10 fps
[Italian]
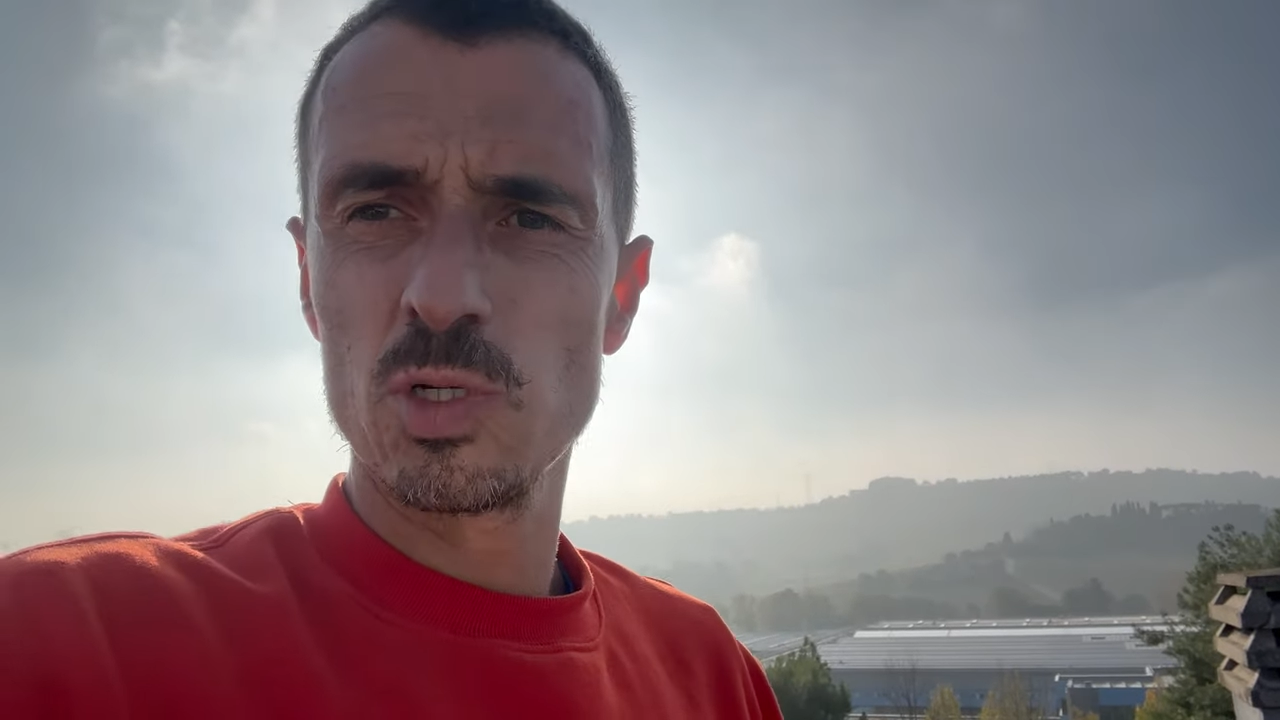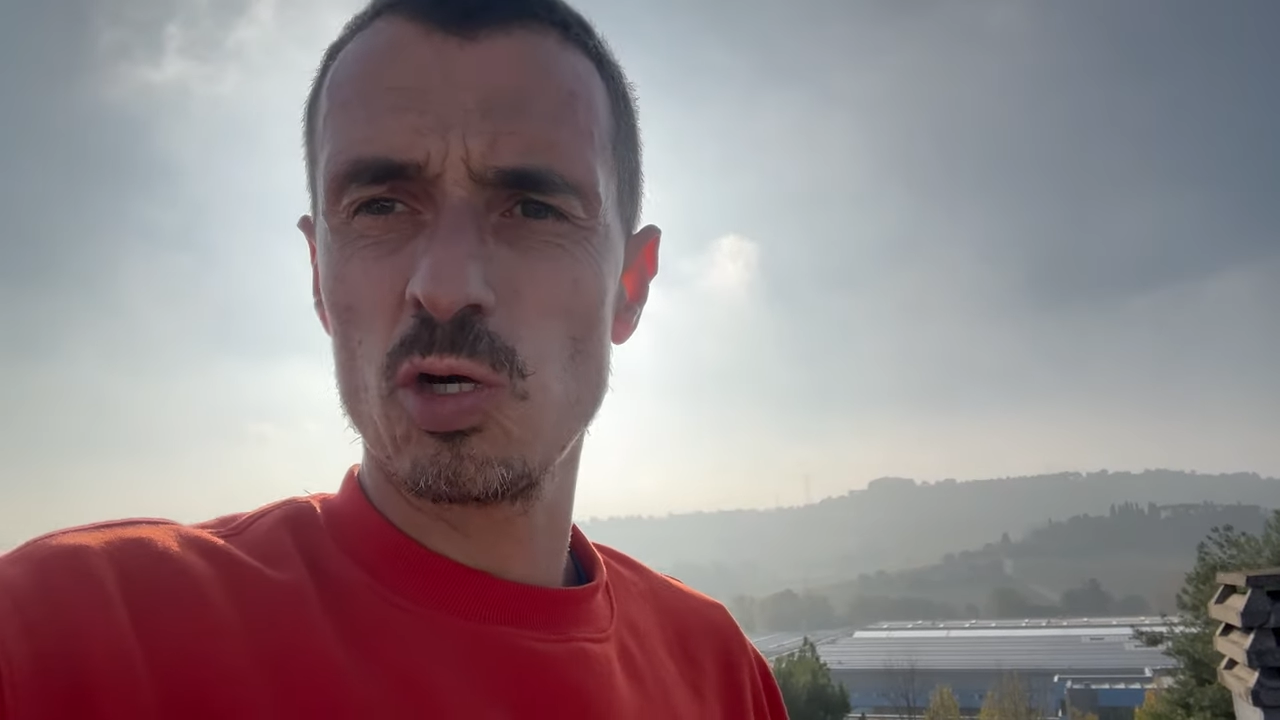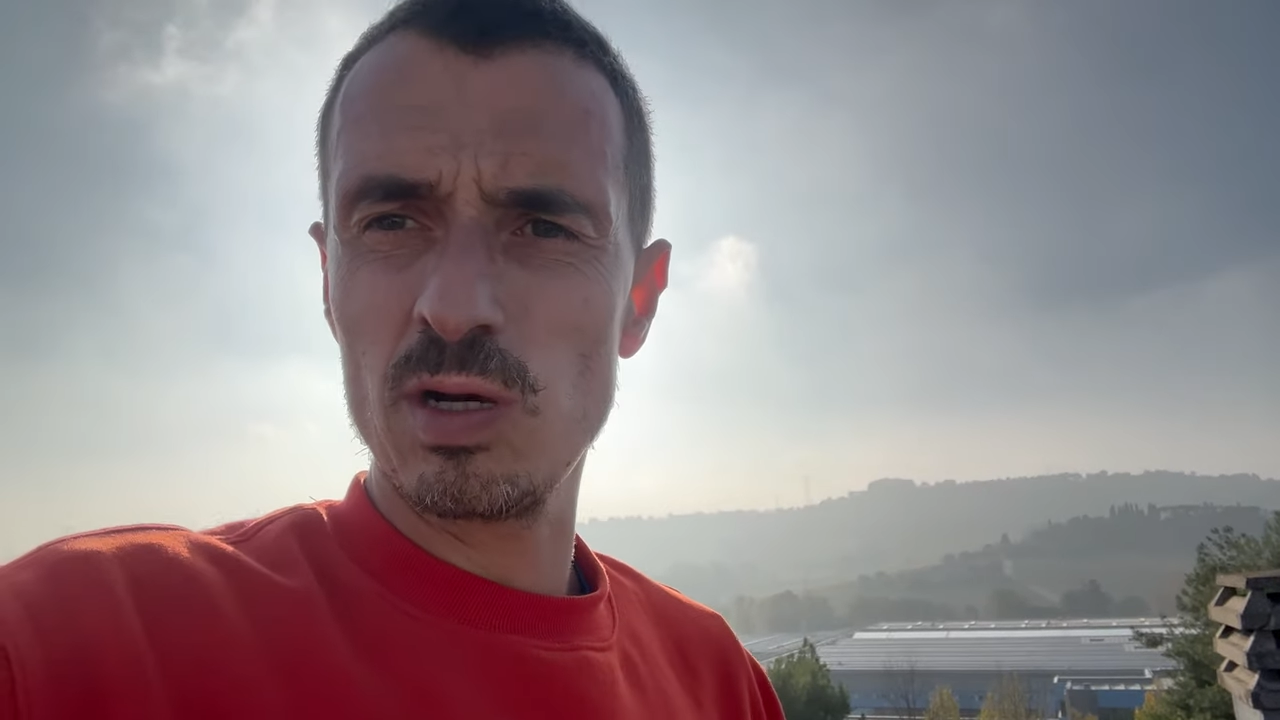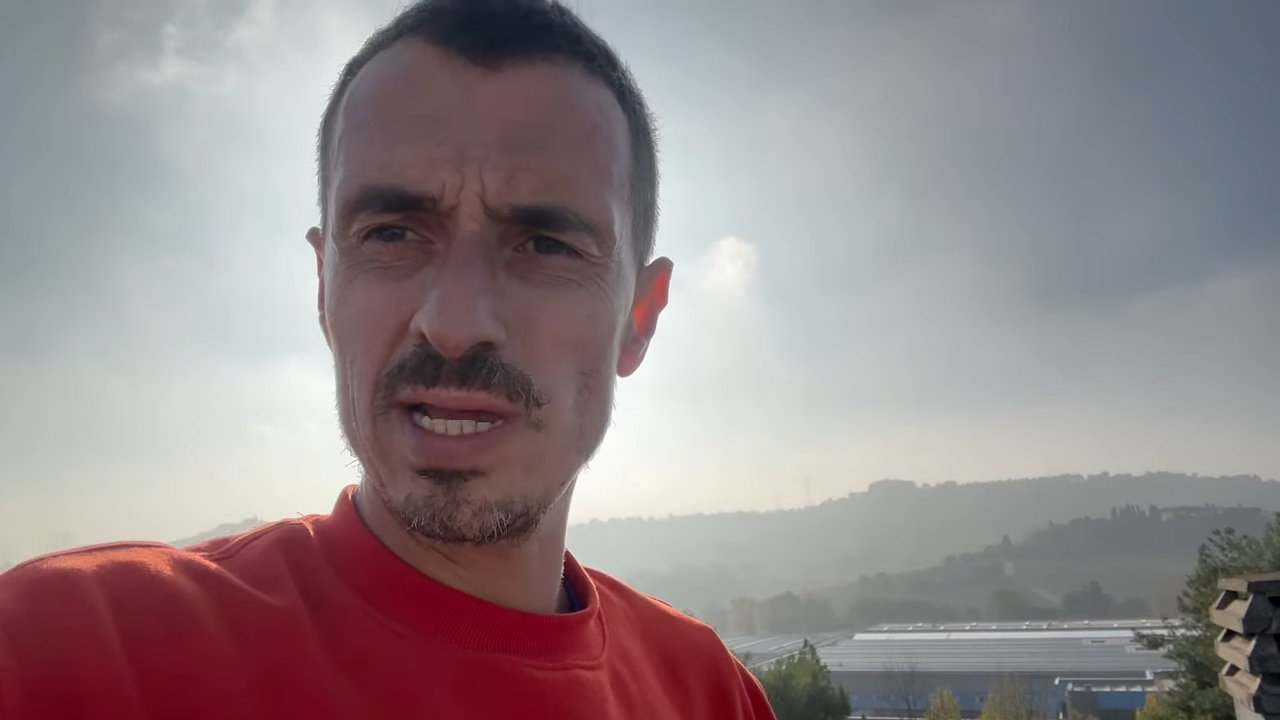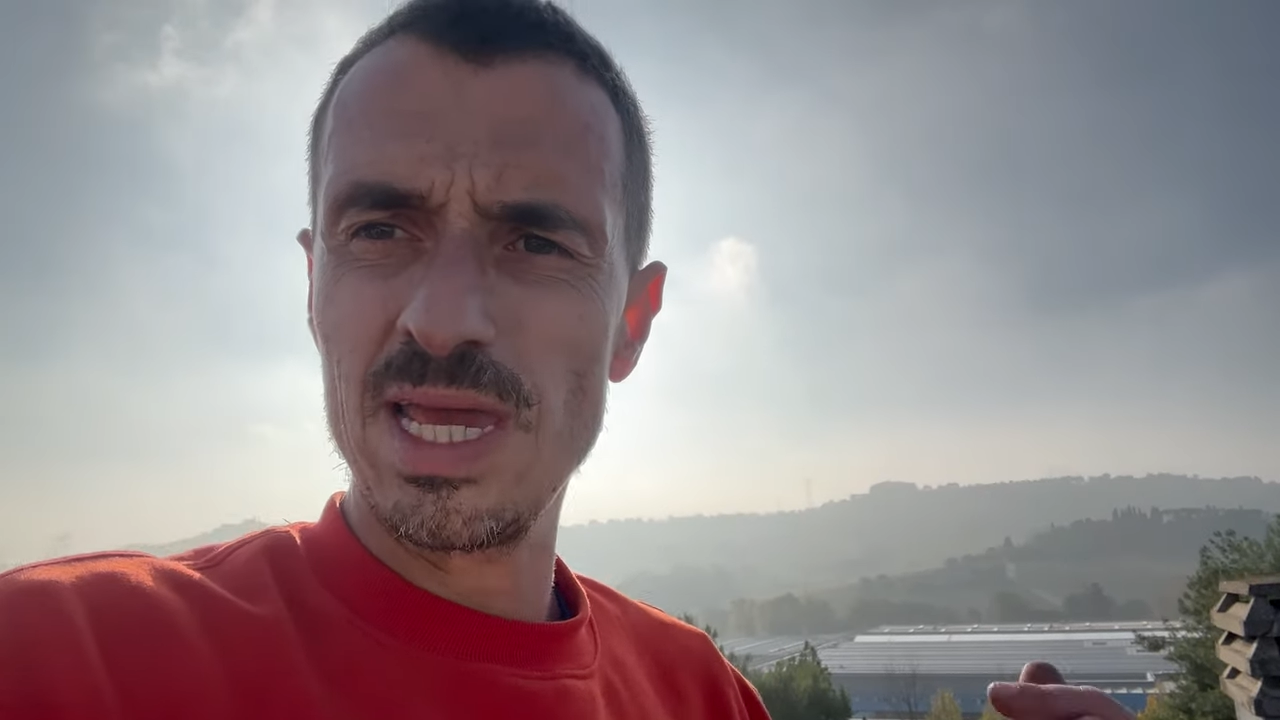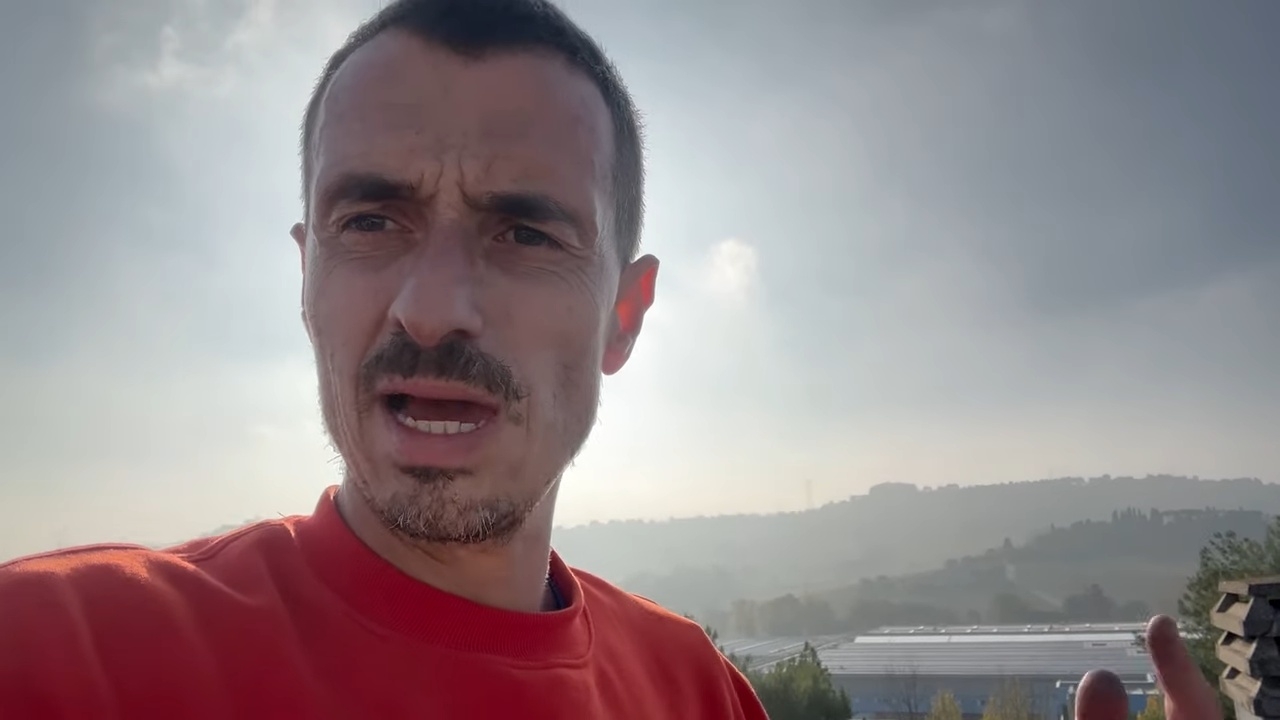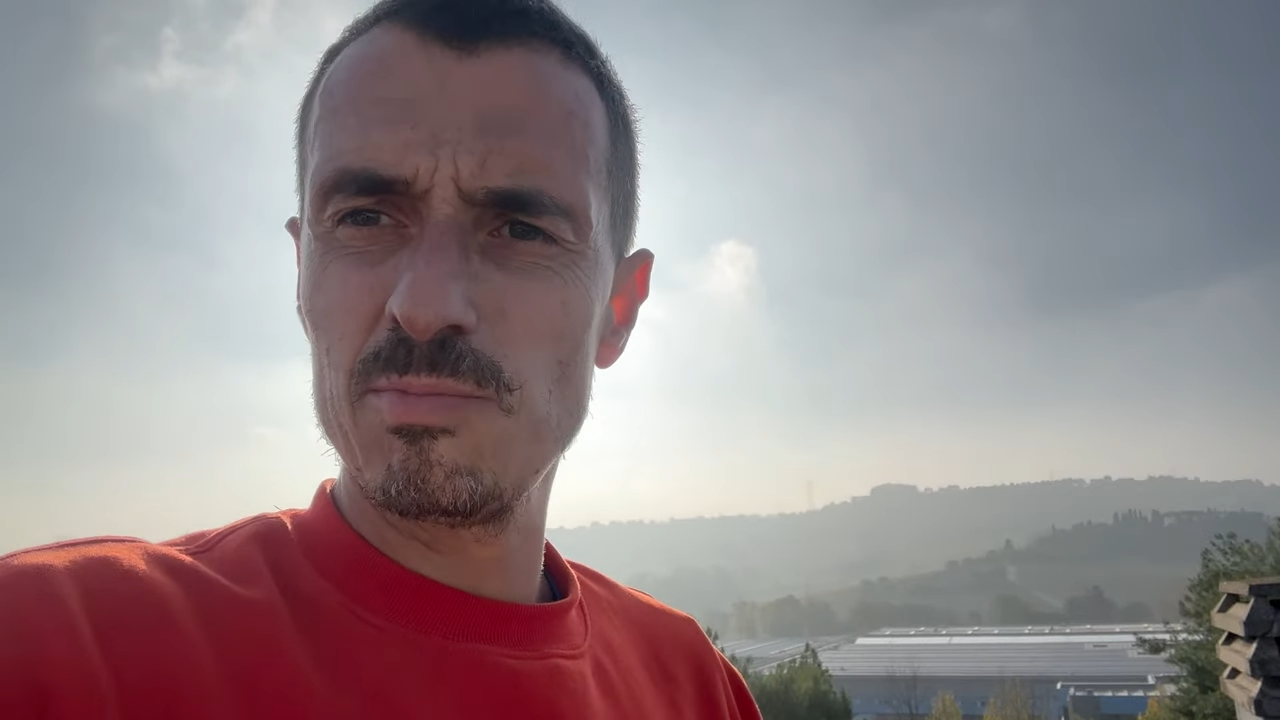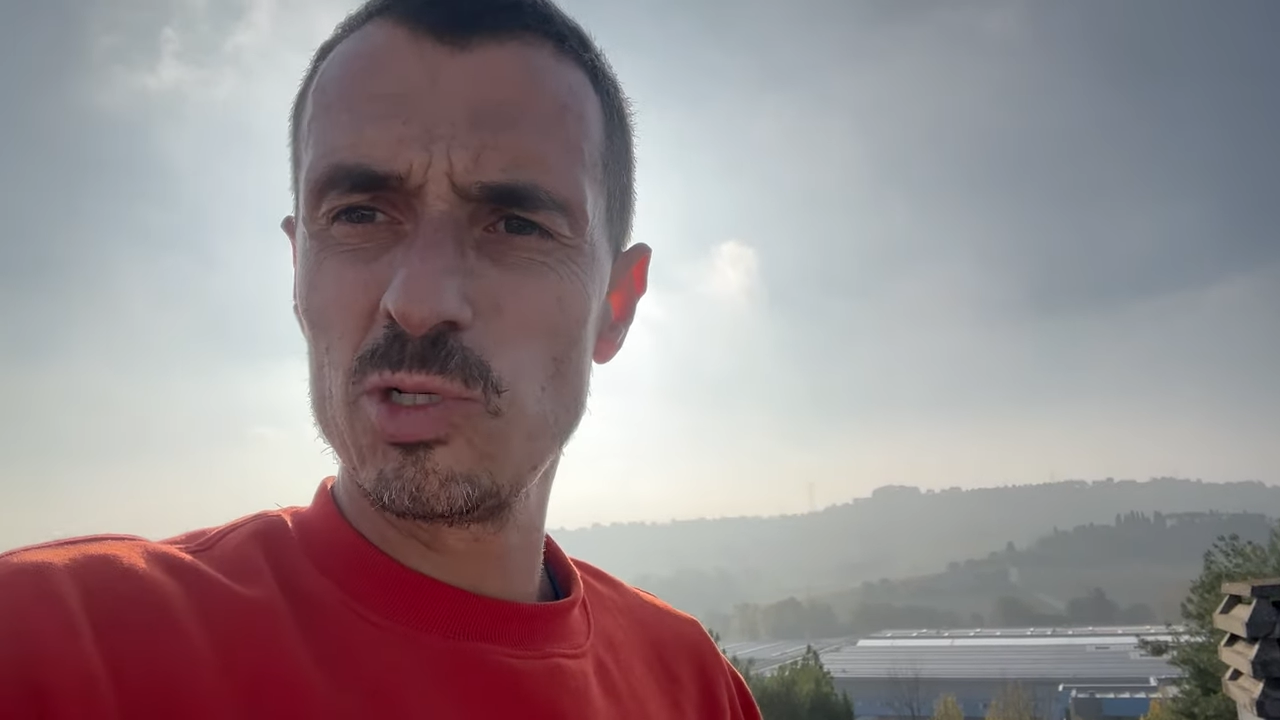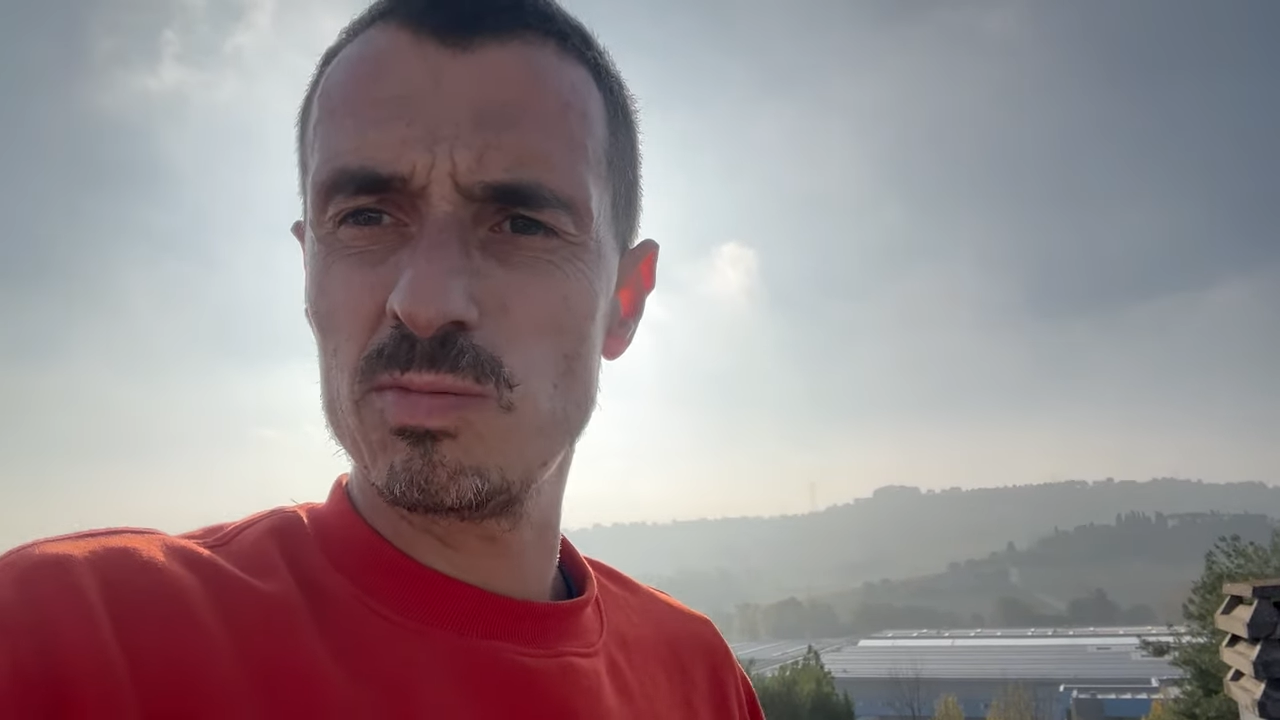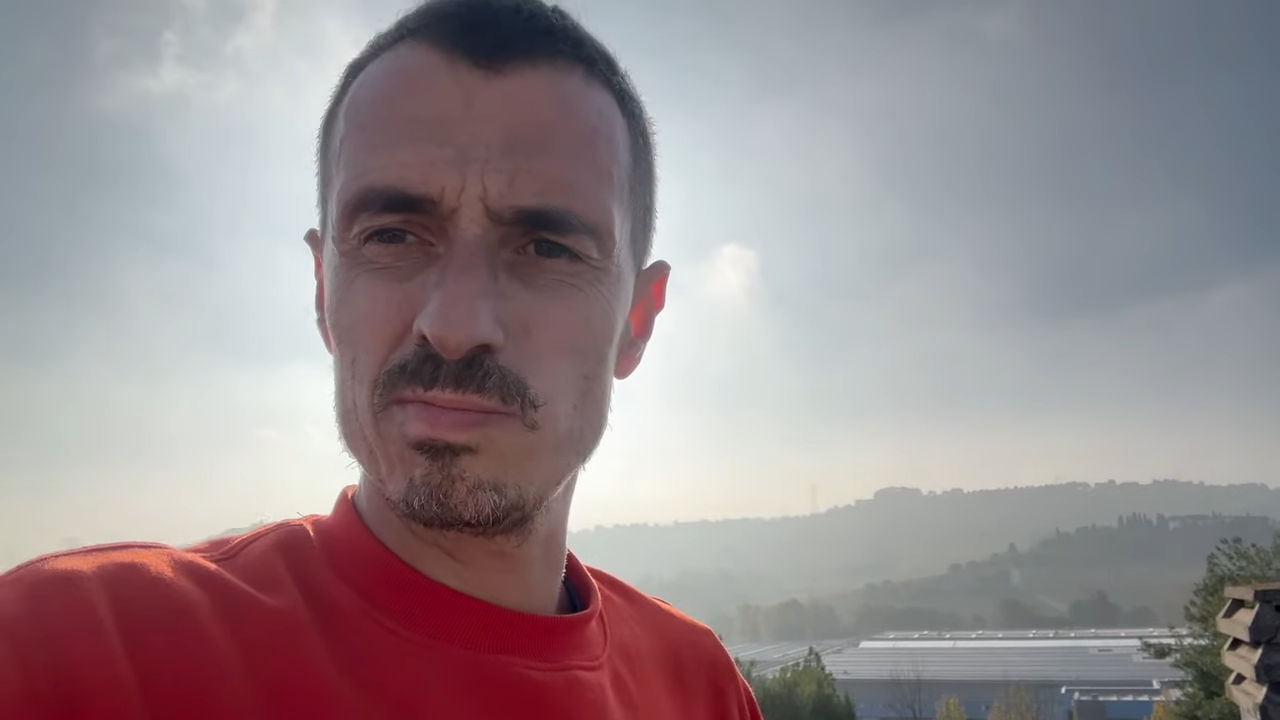
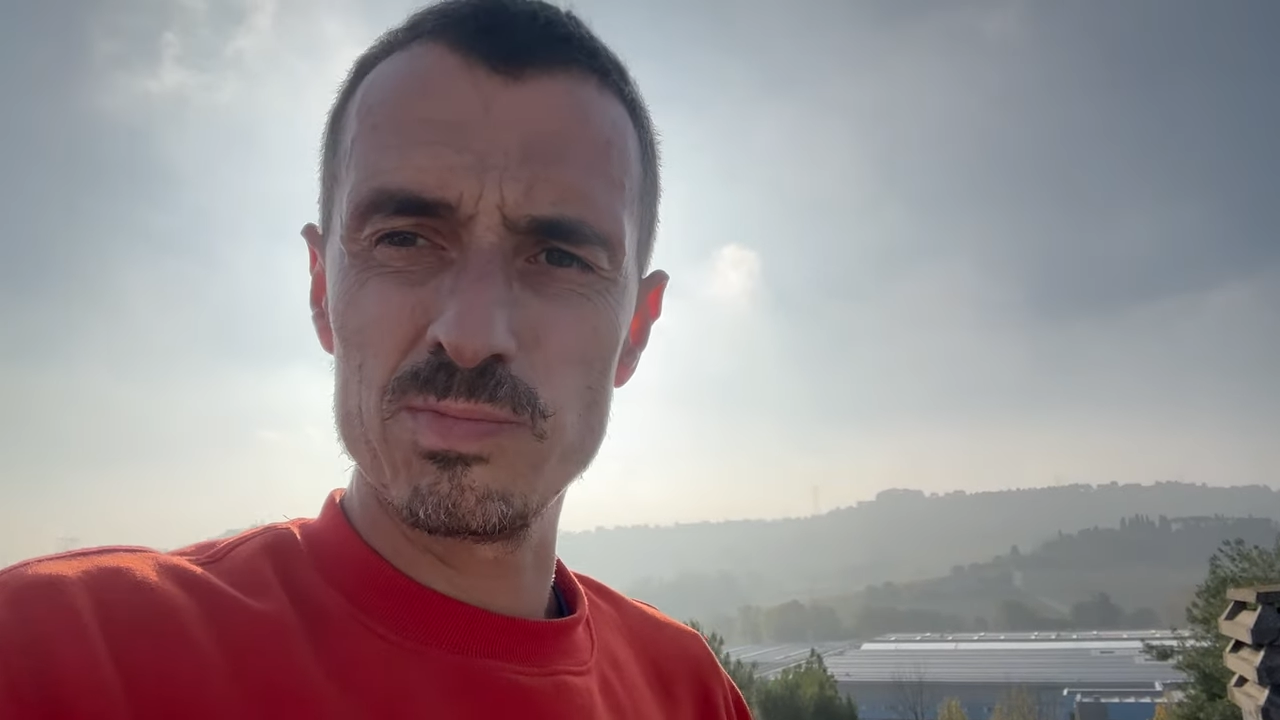colleghiamo